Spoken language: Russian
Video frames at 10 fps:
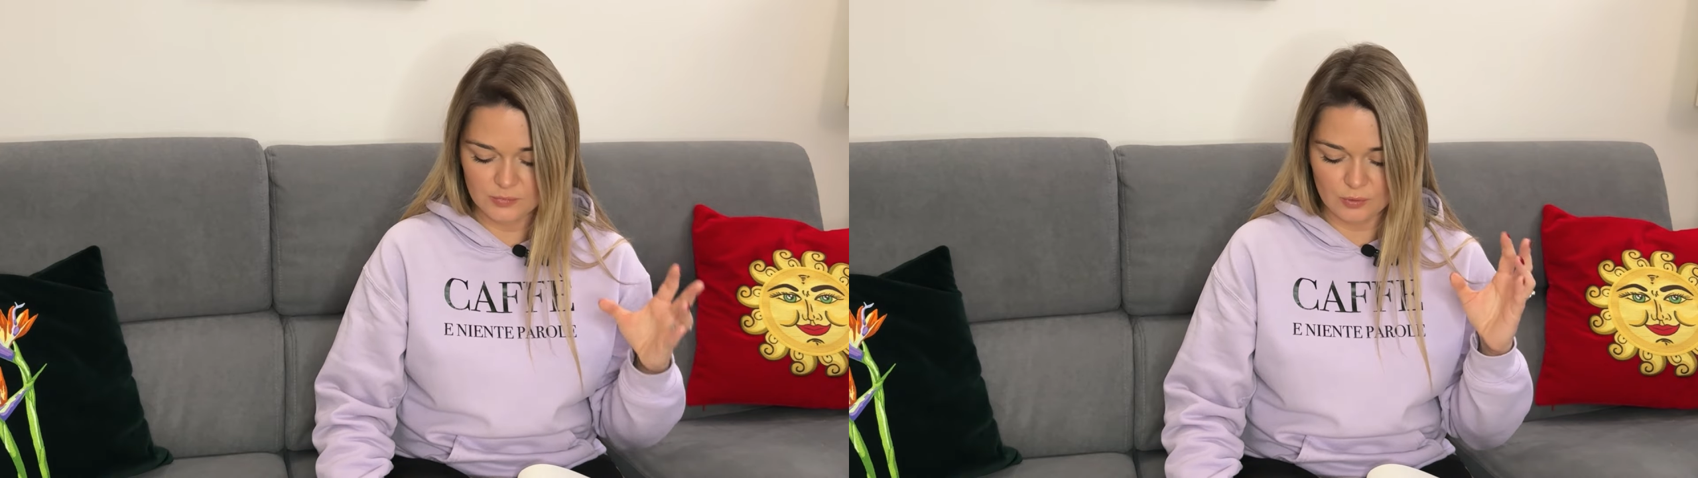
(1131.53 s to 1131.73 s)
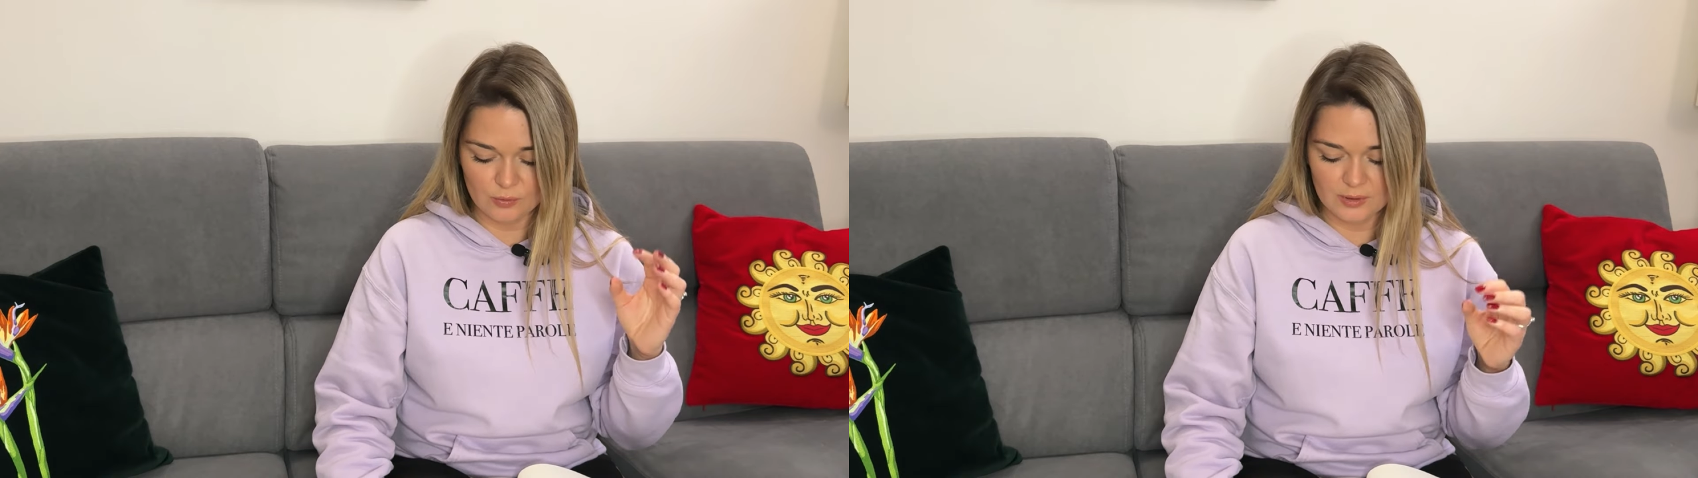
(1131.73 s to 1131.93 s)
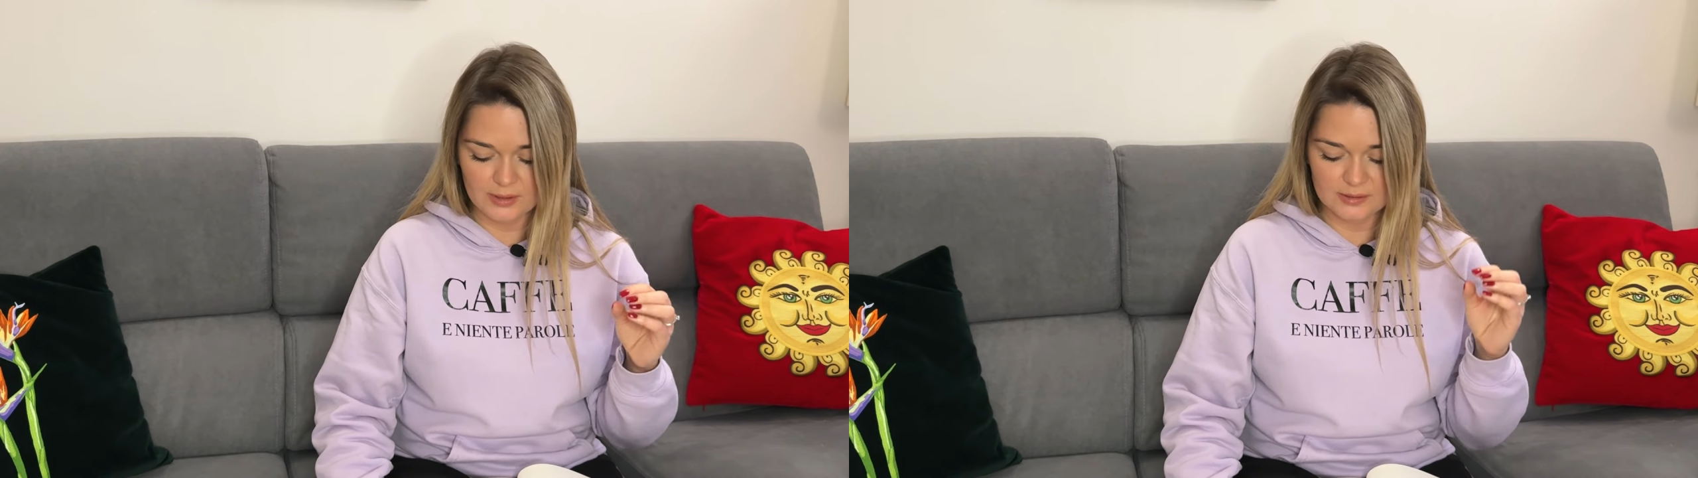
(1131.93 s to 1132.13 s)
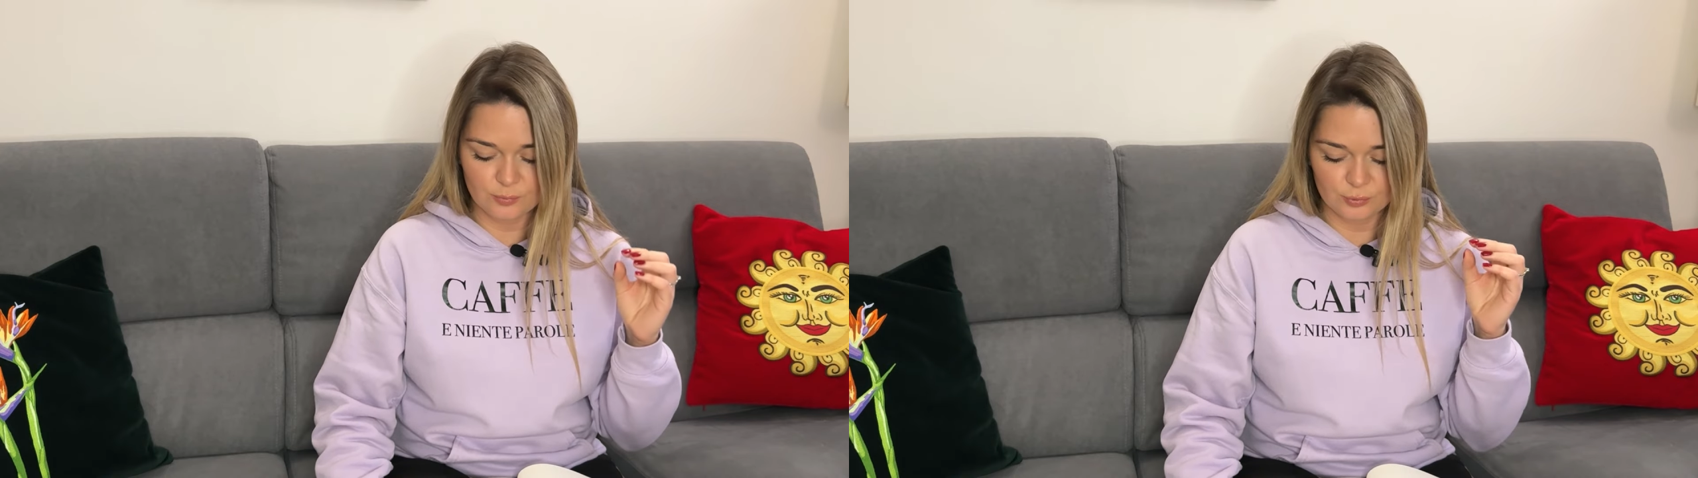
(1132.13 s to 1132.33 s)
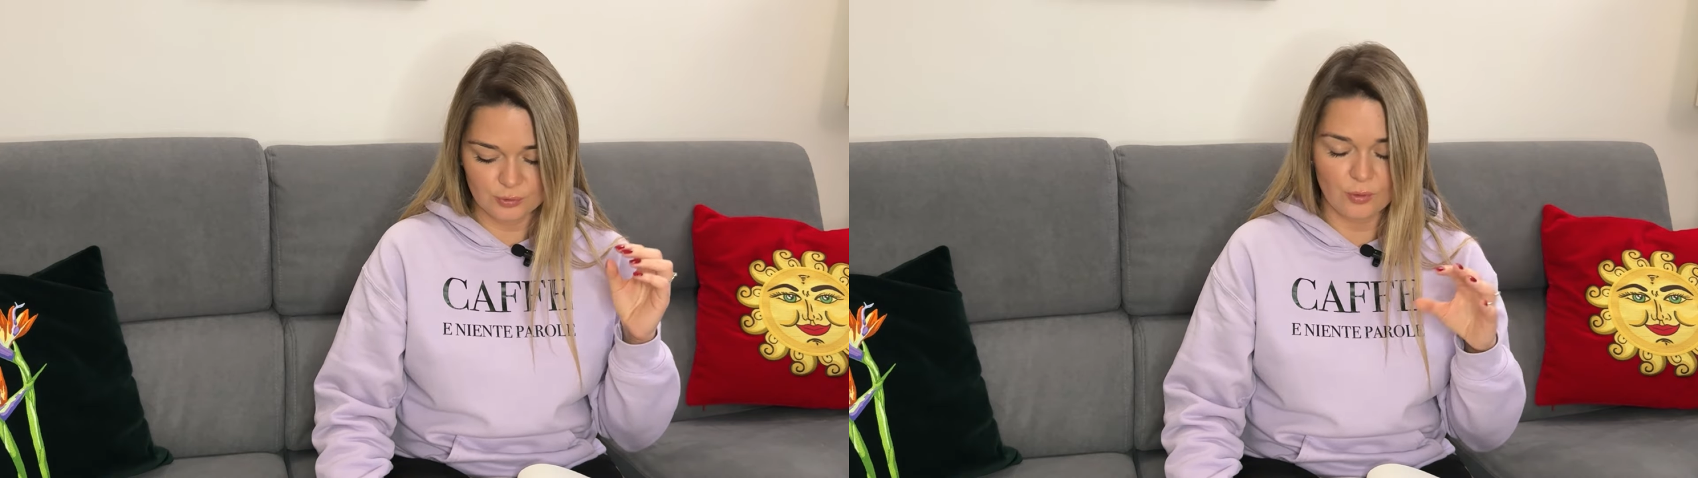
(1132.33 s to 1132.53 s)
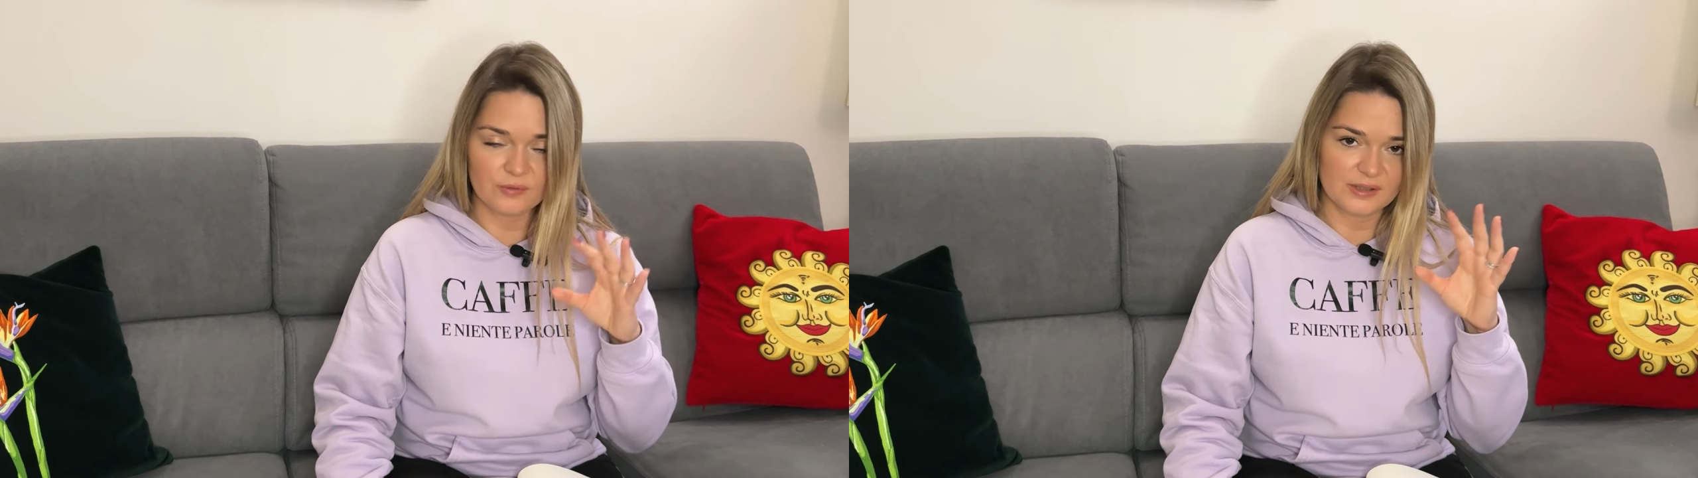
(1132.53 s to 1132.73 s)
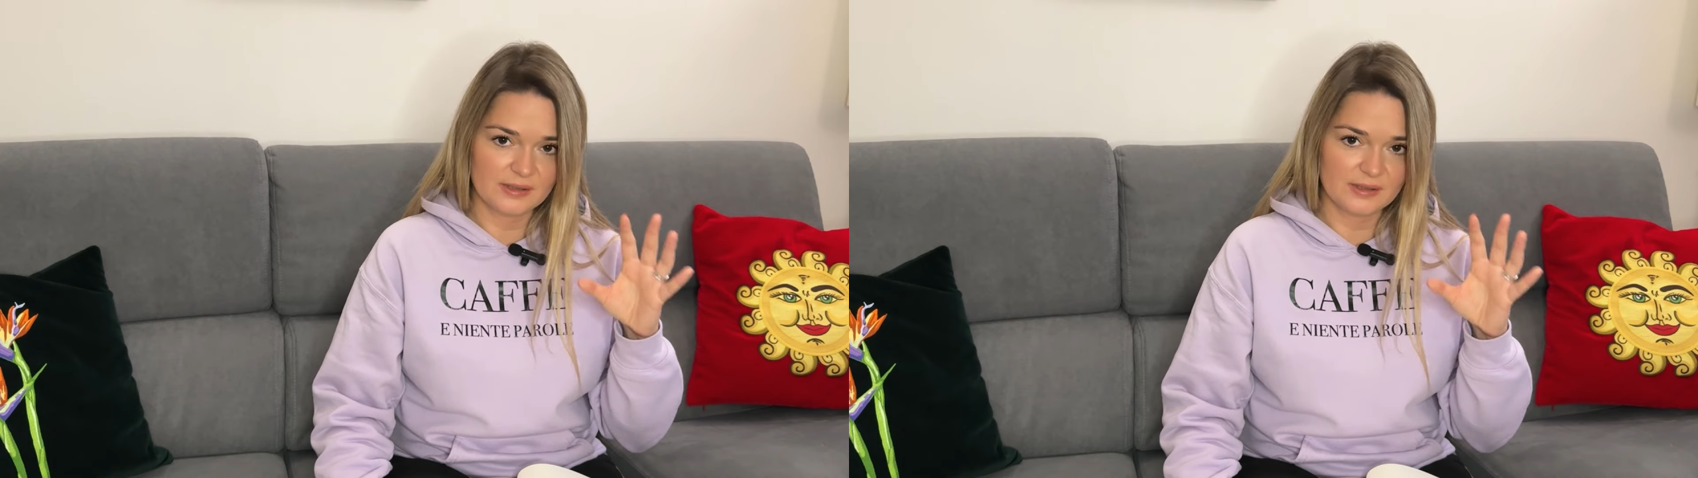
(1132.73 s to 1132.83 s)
но это будут новые